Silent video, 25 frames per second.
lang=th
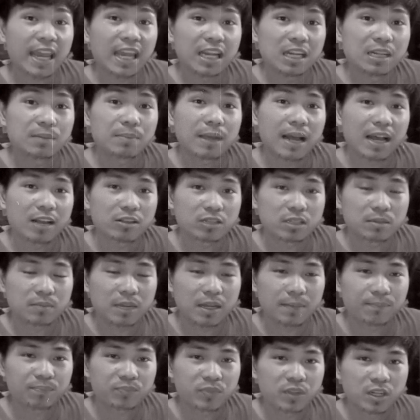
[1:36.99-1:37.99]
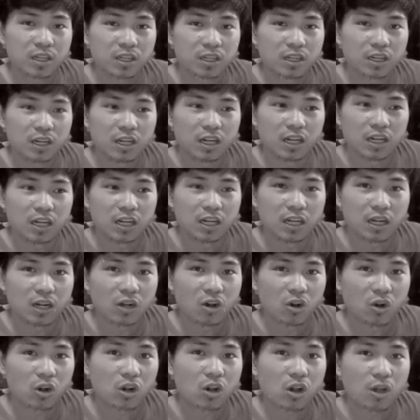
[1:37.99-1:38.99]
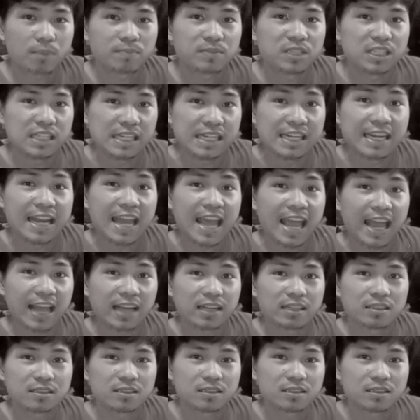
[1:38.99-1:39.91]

หรือเปล่าสำหรับอของก๊อฟจีนแดง